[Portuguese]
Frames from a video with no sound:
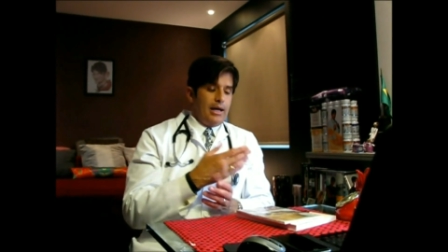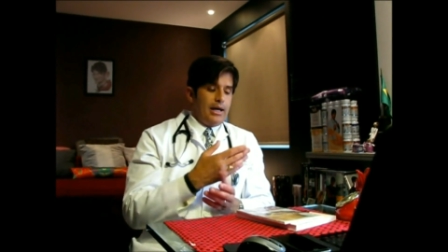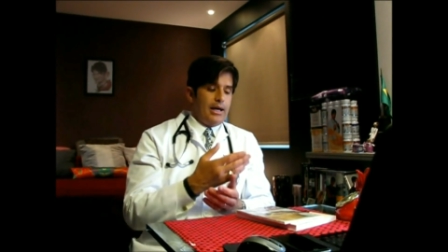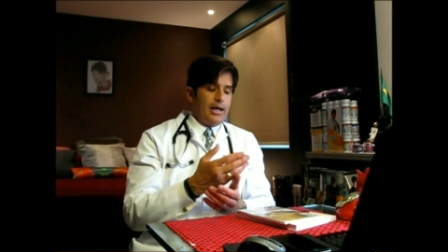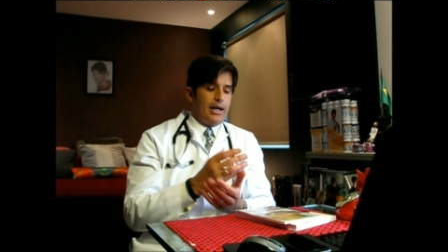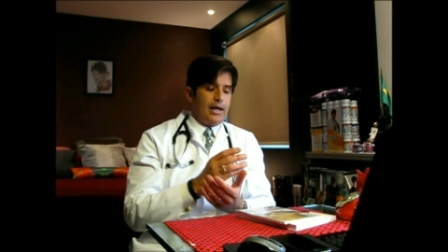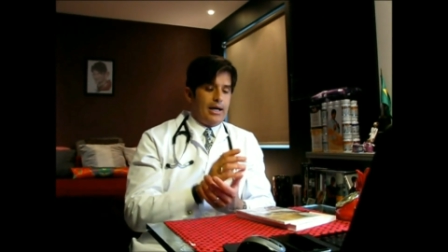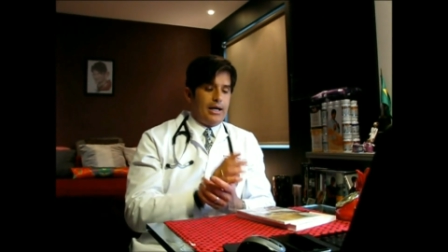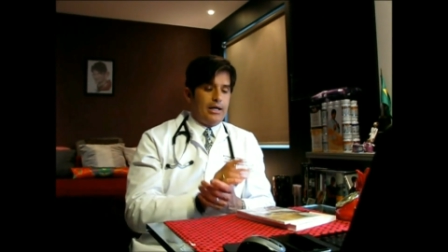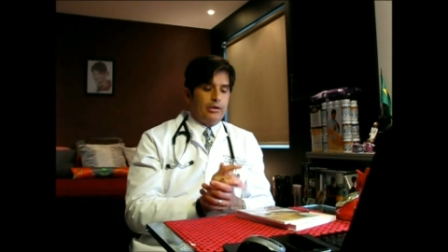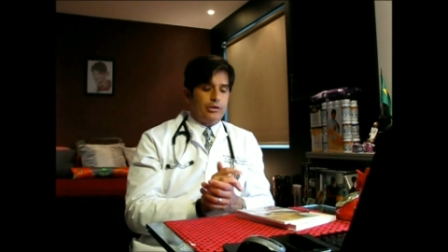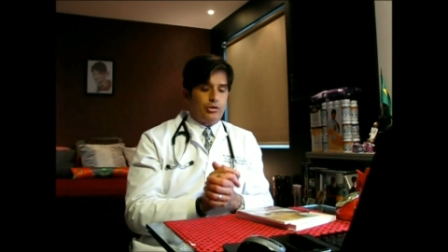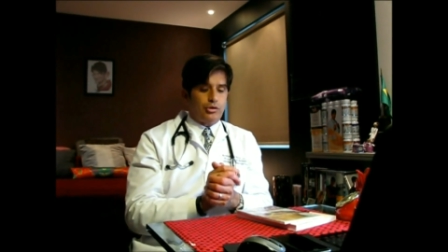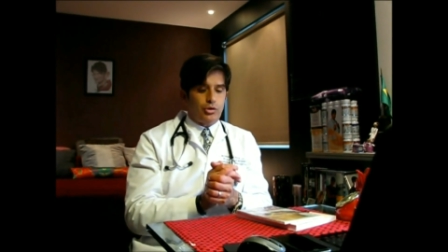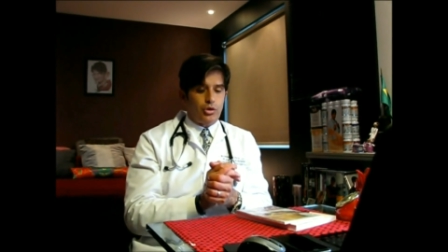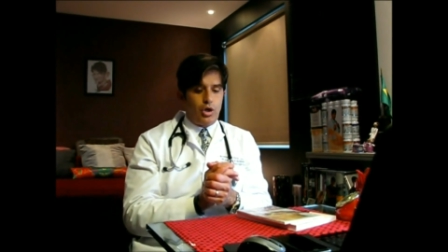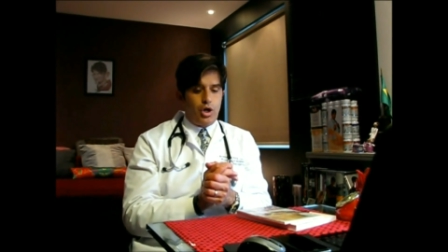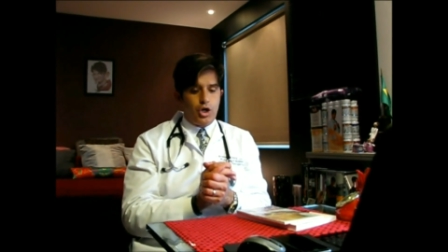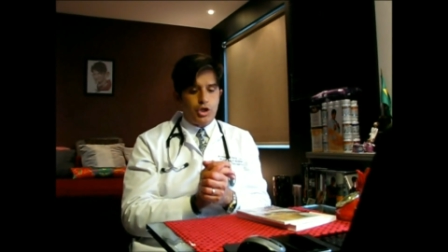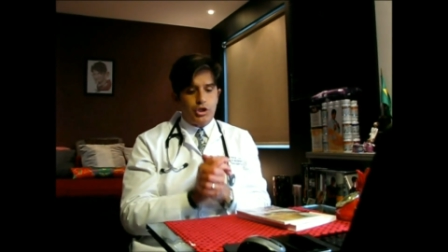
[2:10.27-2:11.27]
a
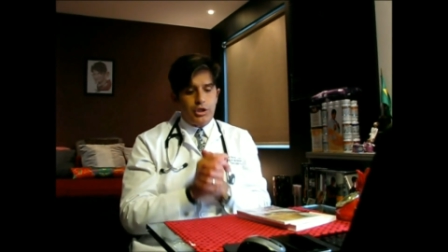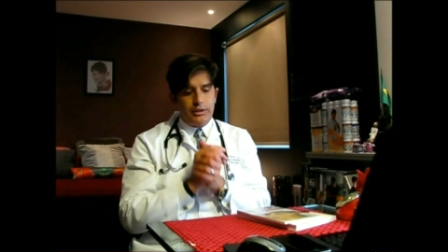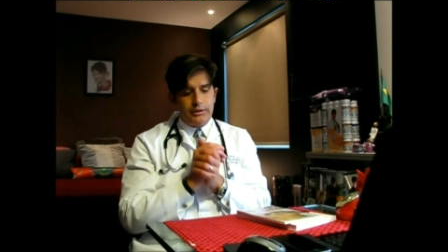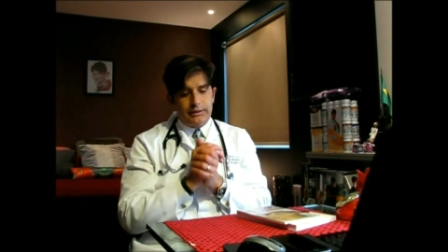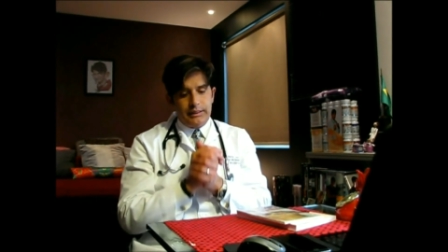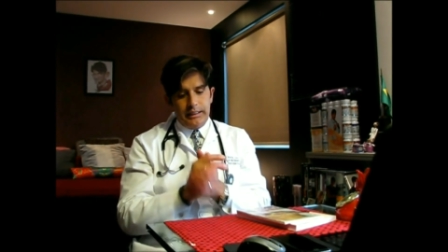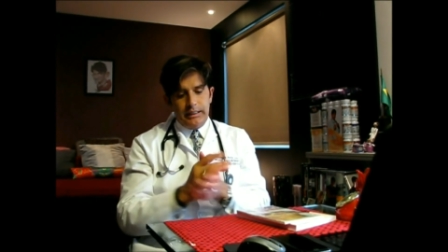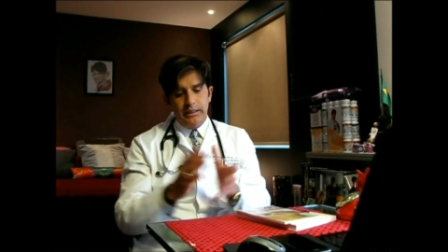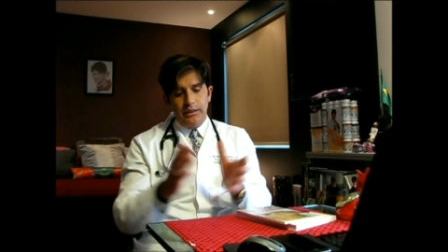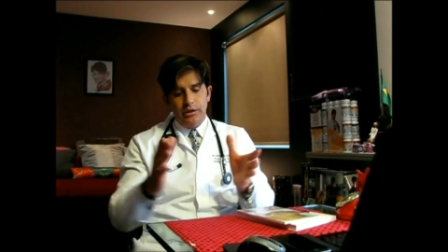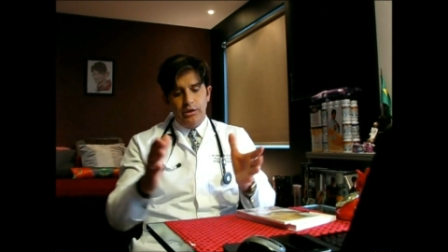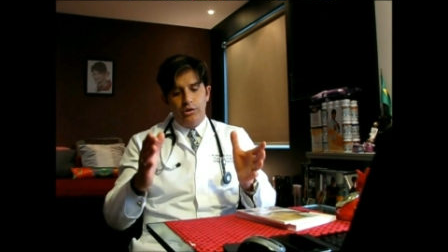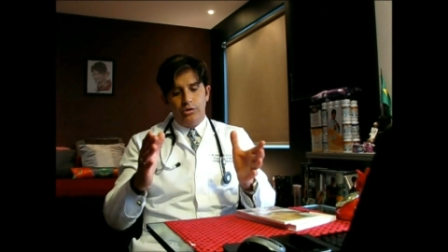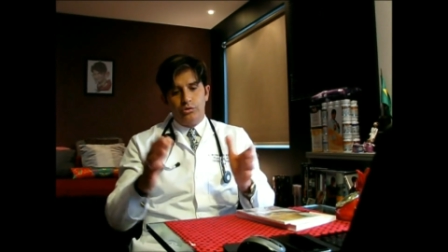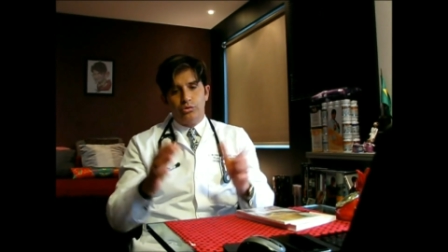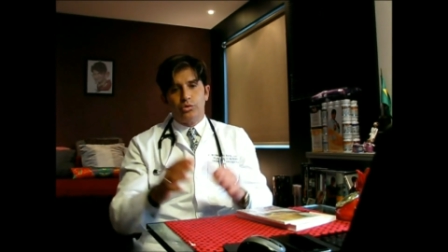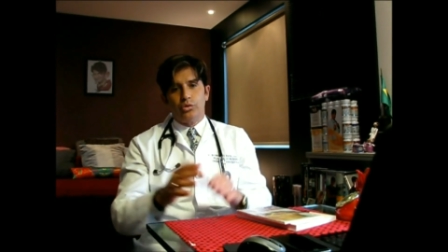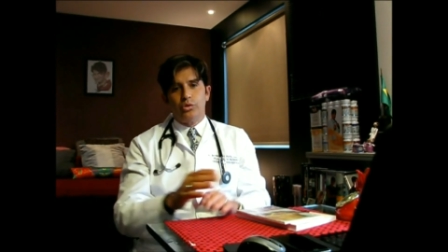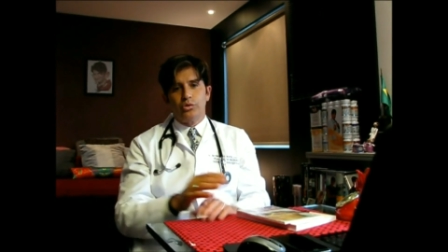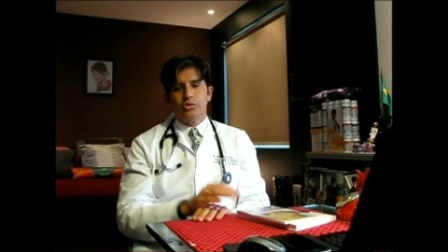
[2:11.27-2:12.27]
soja tem
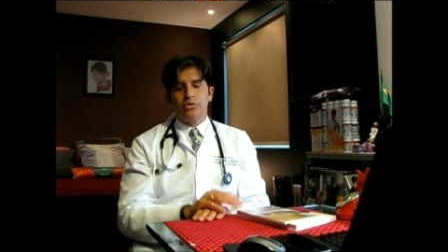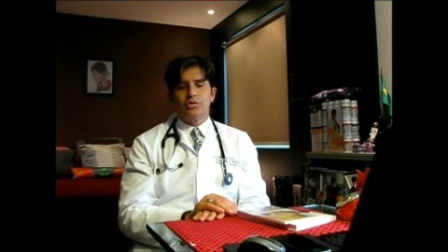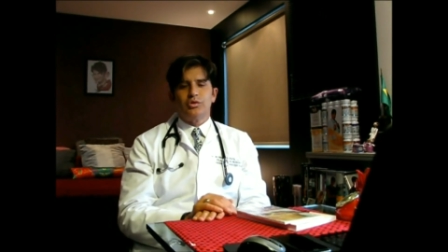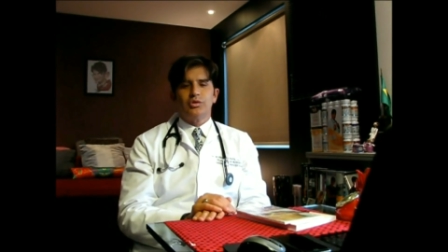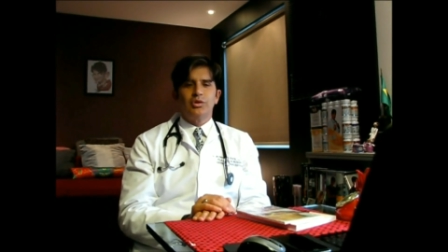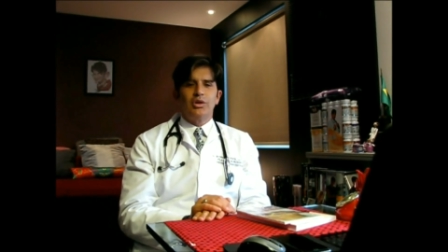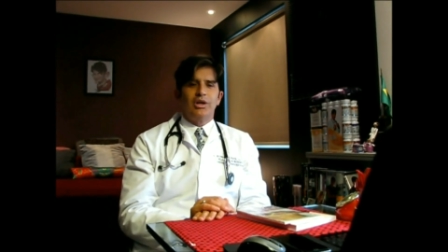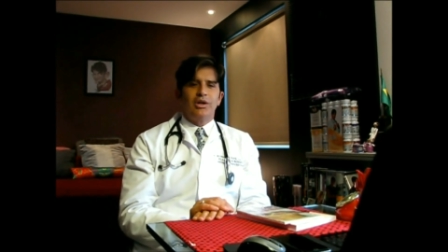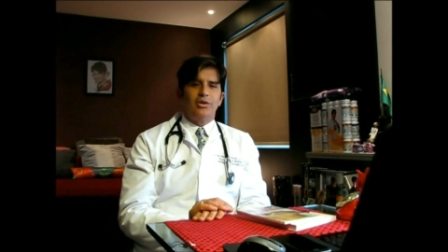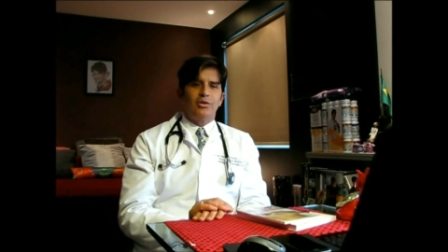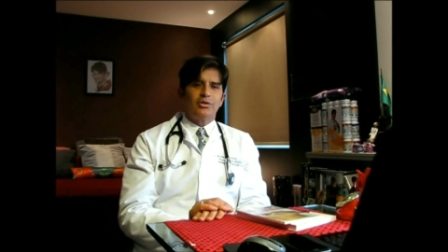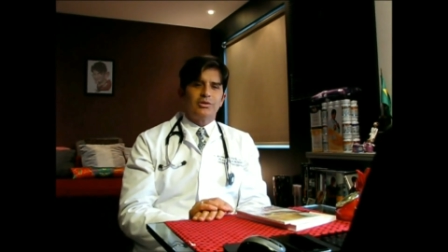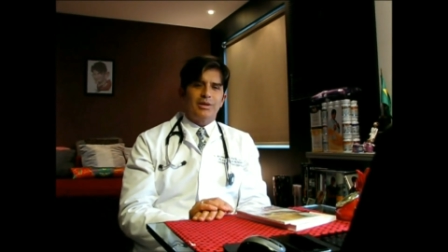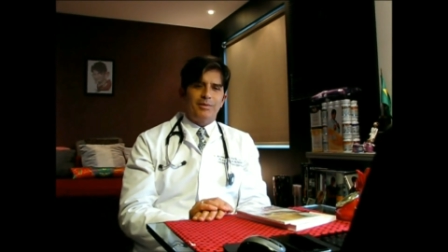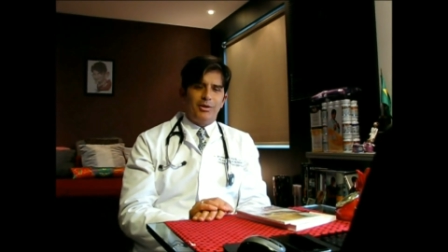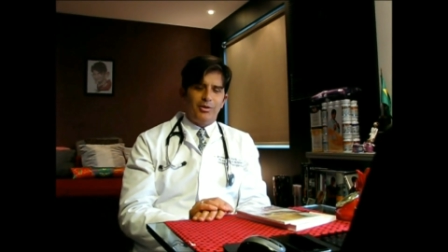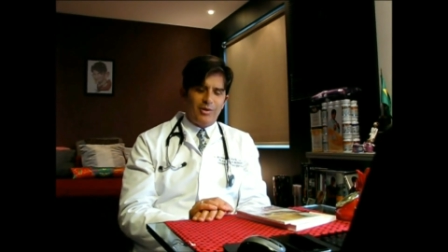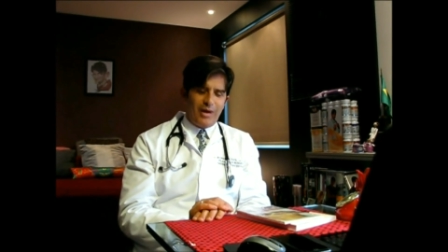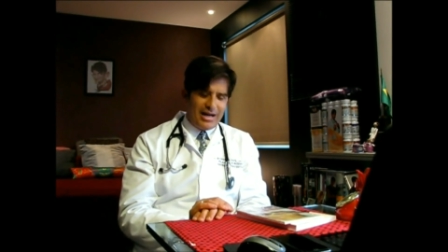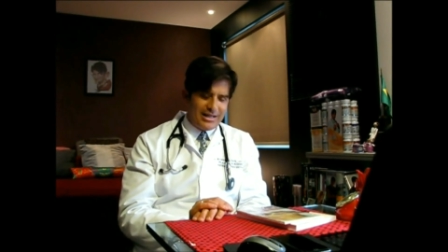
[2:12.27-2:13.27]
todos os
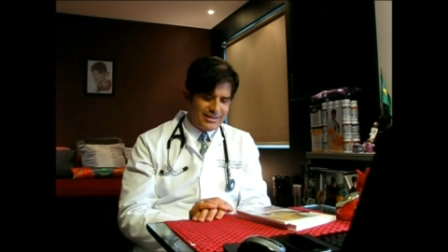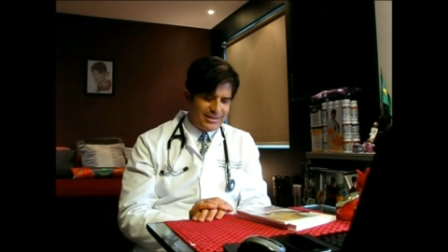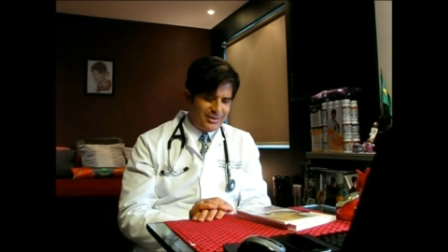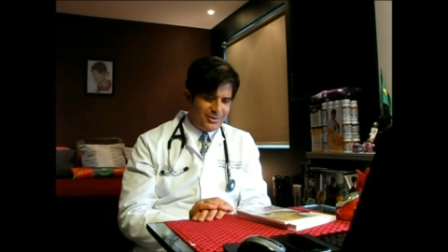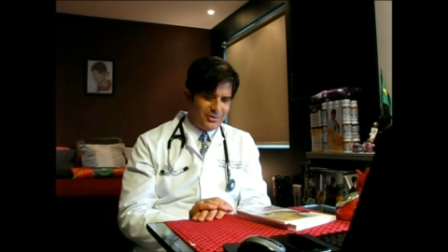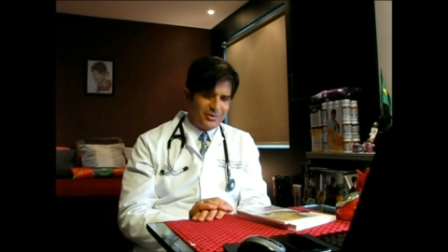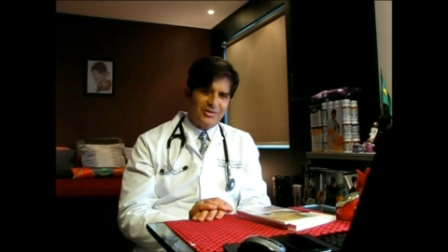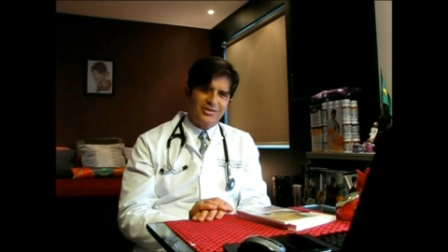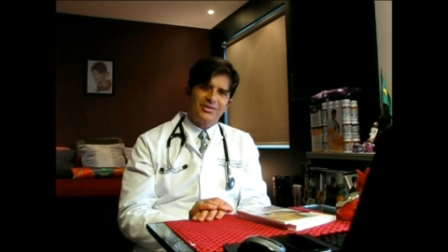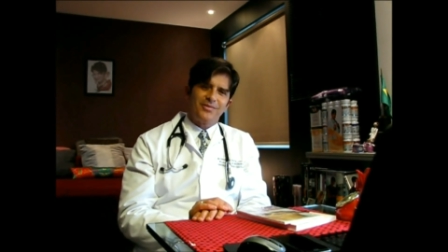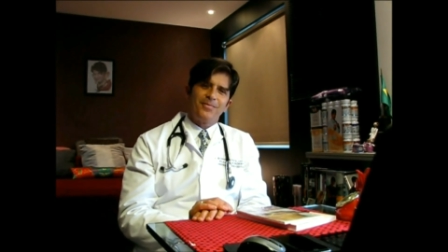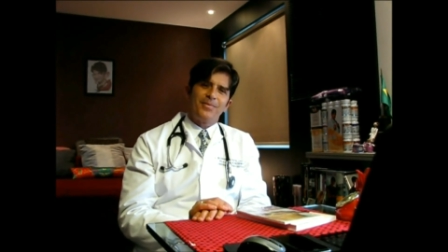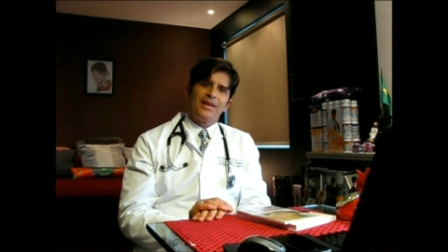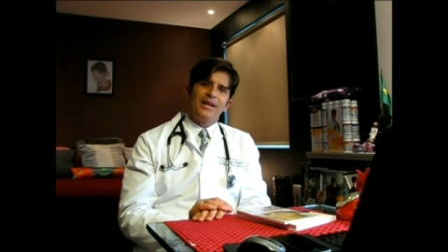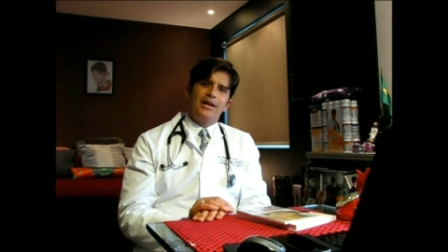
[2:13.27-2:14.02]
aminoácidos,